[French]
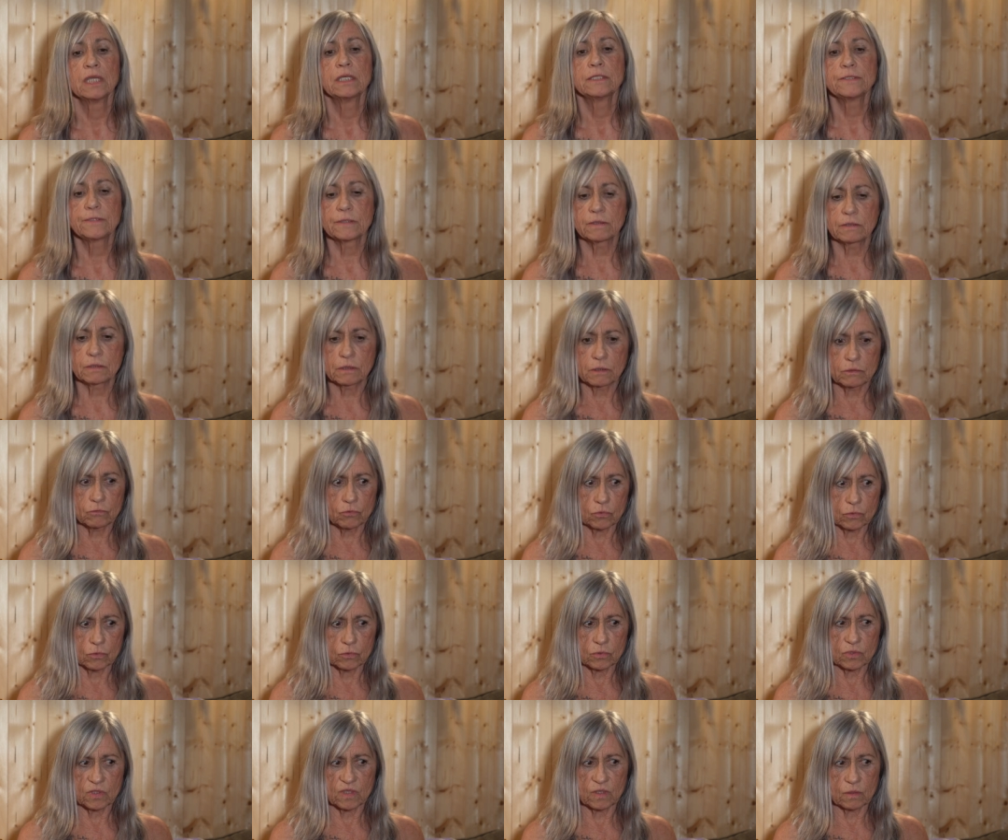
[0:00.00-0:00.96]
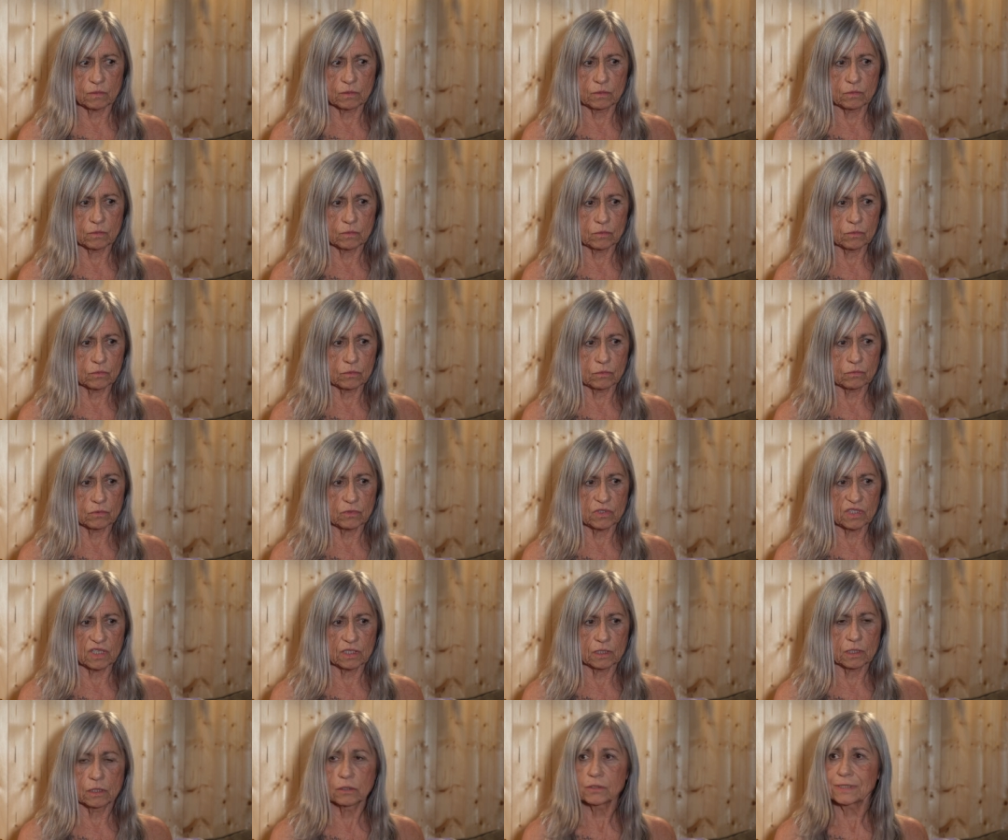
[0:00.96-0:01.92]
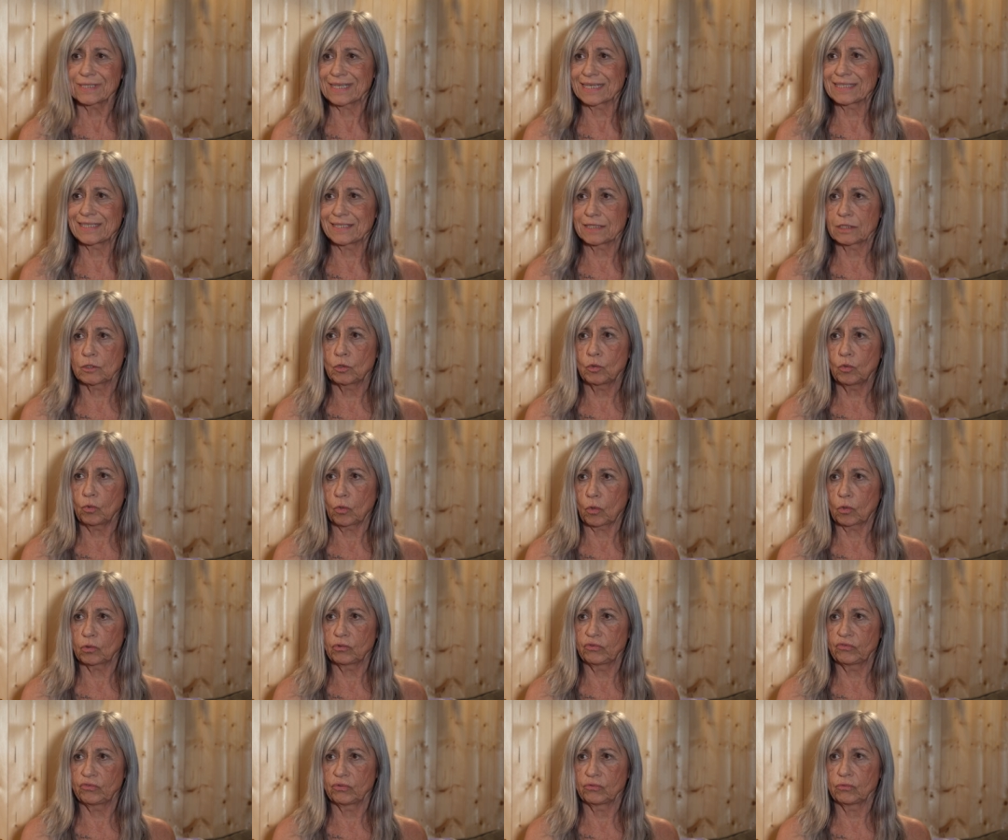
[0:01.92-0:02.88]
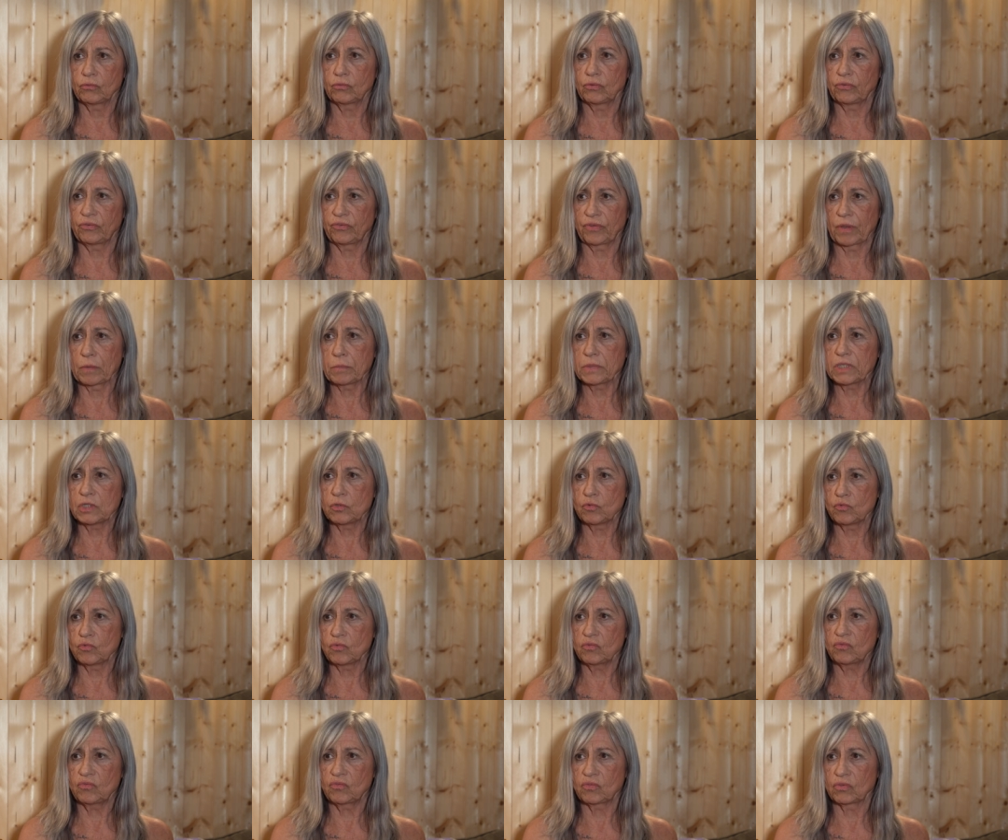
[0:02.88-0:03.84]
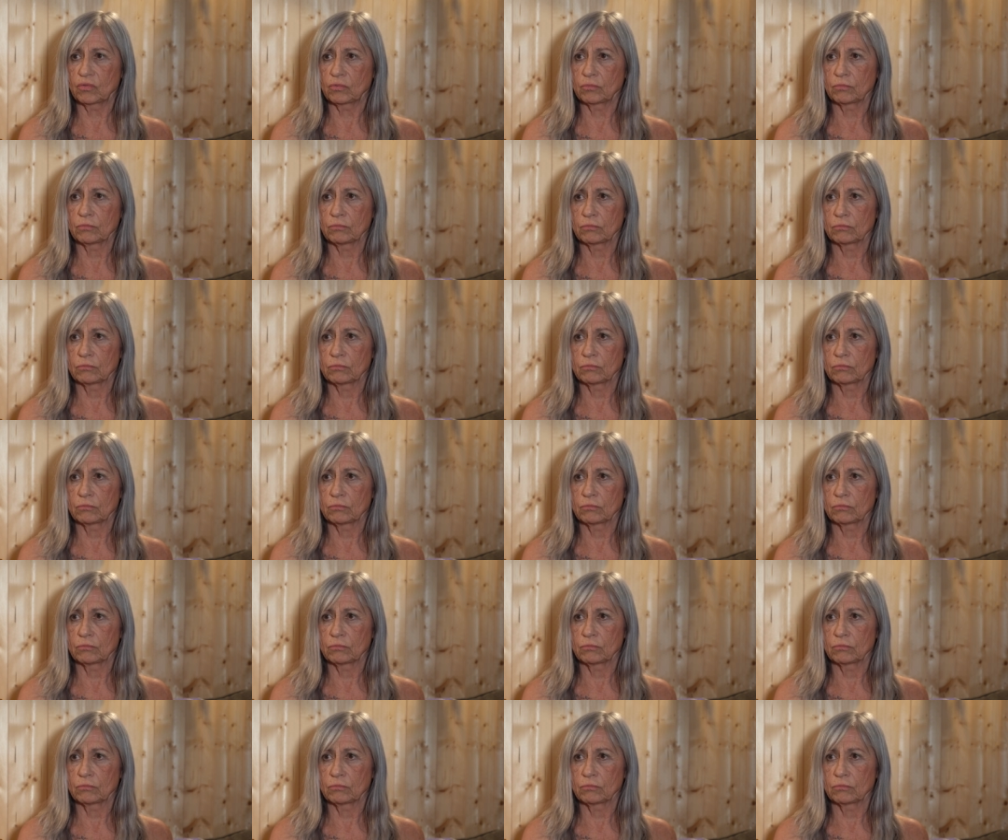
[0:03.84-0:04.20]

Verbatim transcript: C'était une, une séquence assez courte, de 20 minutes,